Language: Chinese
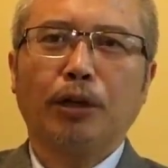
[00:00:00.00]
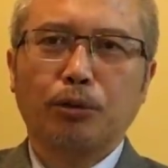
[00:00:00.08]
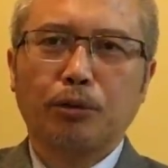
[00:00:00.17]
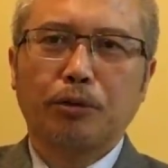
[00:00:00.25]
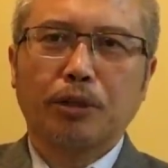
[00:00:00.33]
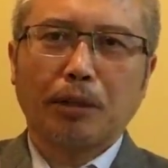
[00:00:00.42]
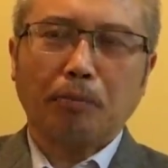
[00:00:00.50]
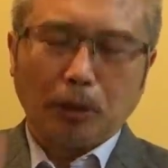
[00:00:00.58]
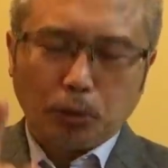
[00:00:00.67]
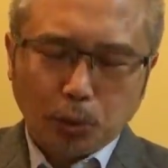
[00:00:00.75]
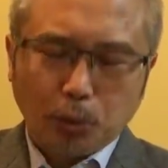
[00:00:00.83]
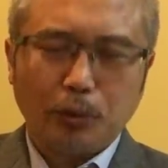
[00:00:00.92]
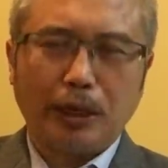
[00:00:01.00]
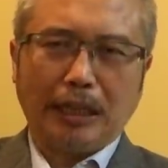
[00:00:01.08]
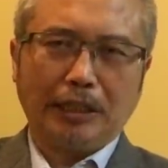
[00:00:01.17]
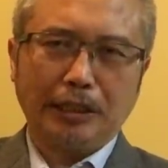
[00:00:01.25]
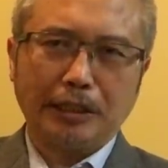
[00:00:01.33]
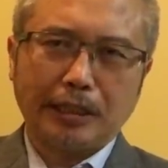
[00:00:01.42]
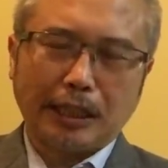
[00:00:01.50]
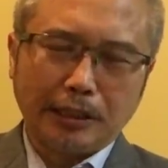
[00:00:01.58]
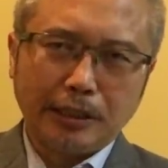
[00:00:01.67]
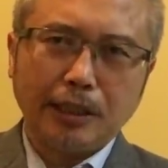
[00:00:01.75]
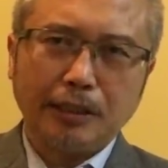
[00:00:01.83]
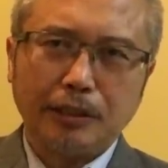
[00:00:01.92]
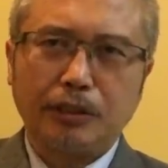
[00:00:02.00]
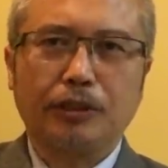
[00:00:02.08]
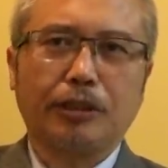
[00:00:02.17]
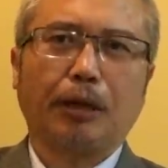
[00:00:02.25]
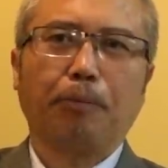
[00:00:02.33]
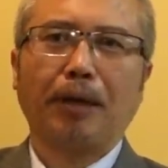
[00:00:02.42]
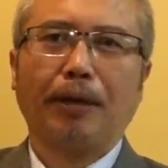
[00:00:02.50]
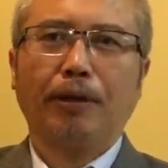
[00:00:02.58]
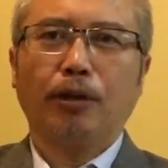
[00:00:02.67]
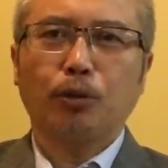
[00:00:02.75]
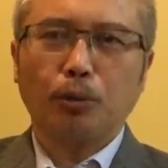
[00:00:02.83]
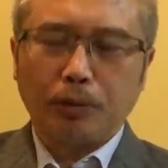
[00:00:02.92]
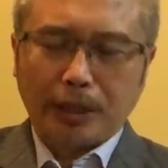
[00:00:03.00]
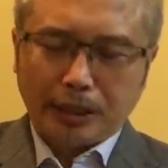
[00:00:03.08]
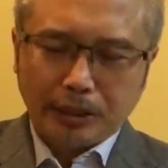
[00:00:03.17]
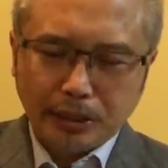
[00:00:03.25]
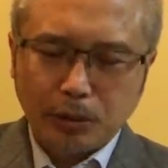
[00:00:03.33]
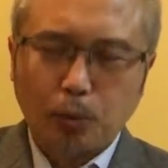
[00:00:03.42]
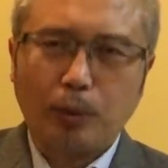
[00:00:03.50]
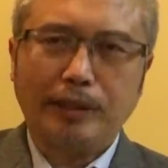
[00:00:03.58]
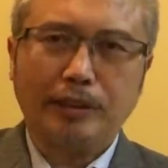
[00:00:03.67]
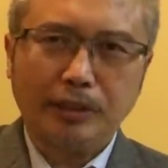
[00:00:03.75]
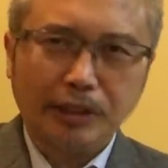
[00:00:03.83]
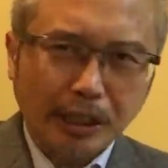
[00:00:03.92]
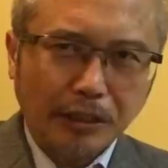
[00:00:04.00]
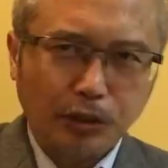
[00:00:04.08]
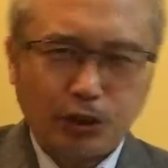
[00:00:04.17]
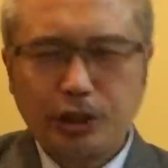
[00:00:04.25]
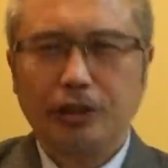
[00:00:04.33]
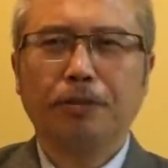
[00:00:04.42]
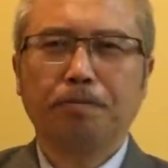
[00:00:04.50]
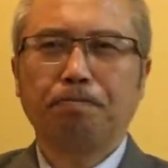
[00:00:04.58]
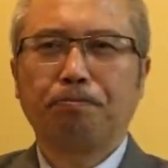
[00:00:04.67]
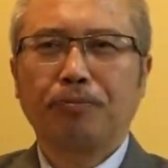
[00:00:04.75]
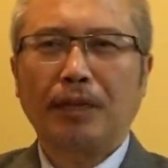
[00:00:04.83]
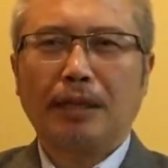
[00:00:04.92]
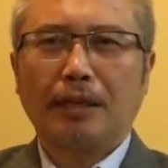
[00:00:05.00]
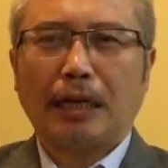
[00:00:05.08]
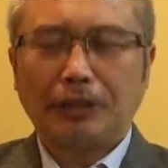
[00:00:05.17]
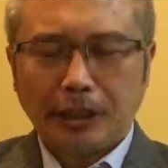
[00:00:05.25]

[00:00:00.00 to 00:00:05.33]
所以说他们的重点是在政治层面，重点是稳政治啊。